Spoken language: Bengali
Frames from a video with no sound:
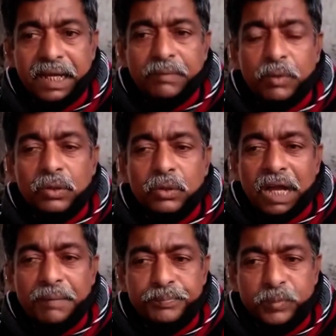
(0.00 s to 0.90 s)
এবং
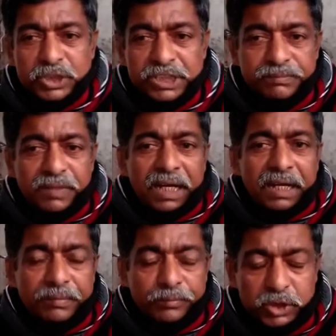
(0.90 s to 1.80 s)
গোটা পশ্চিমবঙ্গ
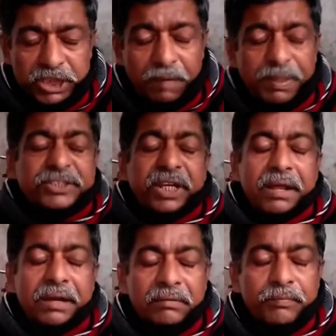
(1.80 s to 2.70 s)
এই মুর্শিদাবাদ জেলার